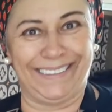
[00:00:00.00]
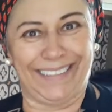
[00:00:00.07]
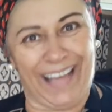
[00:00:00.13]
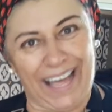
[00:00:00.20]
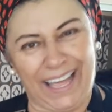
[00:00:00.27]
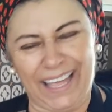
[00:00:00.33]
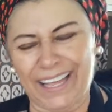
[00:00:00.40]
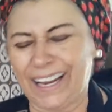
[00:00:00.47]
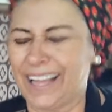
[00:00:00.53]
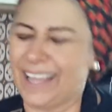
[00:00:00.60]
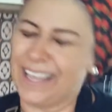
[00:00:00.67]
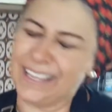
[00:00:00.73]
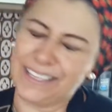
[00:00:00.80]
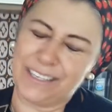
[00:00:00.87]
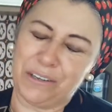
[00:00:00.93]
tá? Ela
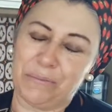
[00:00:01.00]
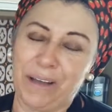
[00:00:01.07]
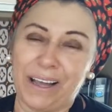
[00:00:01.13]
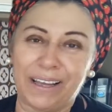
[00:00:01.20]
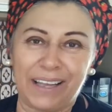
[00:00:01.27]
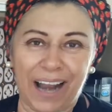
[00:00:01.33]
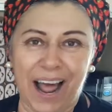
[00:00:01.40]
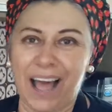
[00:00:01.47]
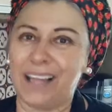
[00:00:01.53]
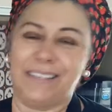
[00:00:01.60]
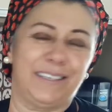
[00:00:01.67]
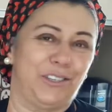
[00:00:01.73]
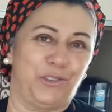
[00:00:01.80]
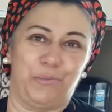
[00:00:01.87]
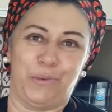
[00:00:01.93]
é assim uma
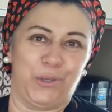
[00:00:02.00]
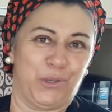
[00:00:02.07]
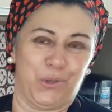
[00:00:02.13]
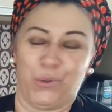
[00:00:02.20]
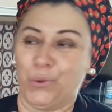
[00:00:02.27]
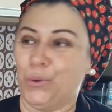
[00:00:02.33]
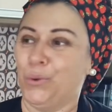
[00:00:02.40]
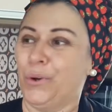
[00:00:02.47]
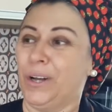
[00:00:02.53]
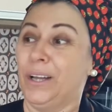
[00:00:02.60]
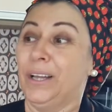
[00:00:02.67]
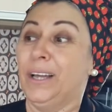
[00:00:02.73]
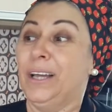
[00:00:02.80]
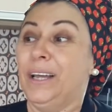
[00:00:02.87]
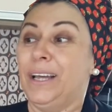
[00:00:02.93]
graça de pessoa
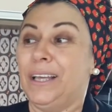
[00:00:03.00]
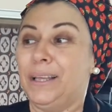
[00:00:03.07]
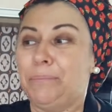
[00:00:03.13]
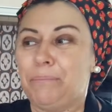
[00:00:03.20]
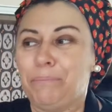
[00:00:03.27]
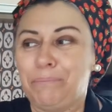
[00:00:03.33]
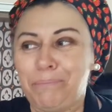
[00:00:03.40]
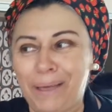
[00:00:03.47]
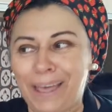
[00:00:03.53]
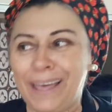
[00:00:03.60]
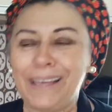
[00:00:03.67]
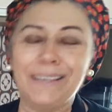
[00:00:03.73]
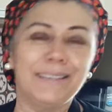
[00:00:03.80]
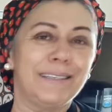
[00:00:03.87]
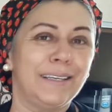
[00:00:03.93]
e
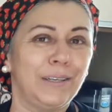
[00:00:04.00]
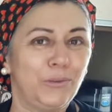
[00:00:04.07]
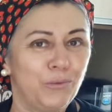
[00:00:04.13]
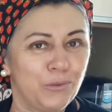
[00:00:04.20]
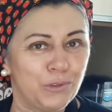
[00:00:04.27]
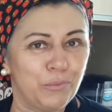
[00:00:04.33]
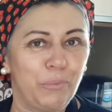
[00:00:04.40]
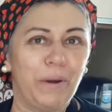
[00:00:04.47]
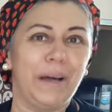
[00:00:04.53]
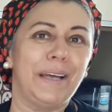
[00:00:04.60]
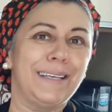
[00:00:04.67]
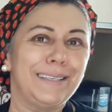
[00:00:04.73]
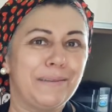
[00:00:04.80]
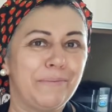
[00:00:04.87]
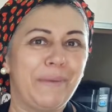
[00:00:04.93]
pensa nos
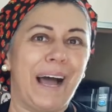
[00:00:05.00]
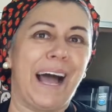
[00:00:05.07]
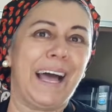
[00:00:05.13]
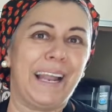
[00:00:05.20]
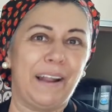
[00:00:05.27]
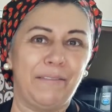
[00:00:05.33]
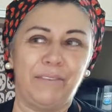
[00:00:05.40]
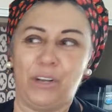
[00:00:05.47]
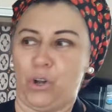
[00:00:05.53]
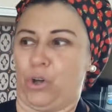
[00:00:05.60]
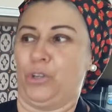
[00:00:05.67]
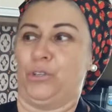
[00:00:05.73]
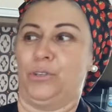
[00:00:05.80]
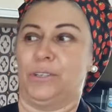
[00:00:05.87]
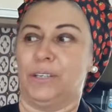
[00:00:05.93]
pães
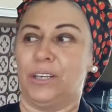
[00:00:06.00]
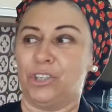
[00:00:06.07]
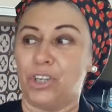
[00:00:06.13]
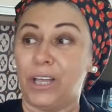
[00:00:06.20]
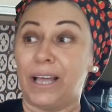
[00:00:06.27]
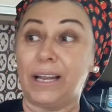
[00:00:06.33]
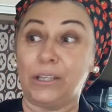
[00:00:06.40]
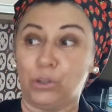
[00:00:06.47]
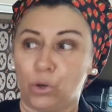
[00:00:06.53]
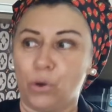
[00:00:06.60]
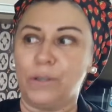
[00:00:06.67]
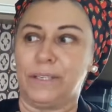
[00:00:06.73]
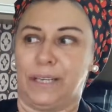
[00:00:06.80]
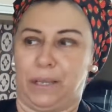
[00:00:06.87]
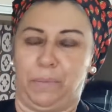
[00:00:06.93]
maravilhosos. Gente, ela
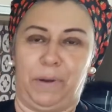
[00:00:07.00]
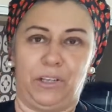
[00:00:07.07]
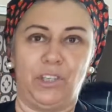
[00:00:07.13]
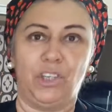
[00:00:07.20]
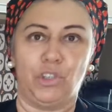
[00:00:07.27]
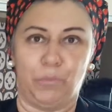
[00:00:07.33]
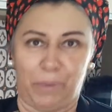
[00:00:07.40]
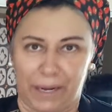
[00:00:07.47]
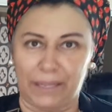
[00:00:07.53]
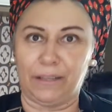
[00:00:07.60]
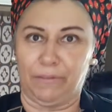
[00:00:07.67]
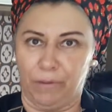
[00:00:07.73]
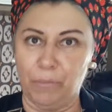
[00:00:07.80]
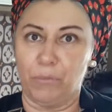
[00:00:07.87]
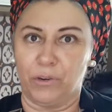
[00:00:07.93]
trouxe aqui pra gente, Brenda,
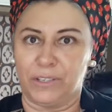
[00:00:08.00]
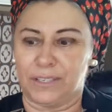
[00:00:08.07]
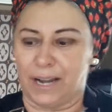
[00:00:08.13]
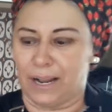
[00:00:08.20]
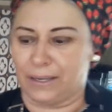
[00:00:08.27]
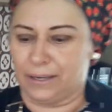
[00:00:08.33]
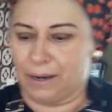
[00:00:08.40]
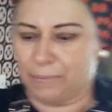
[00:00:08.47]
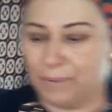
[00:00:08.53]
vamos mostrar aqui na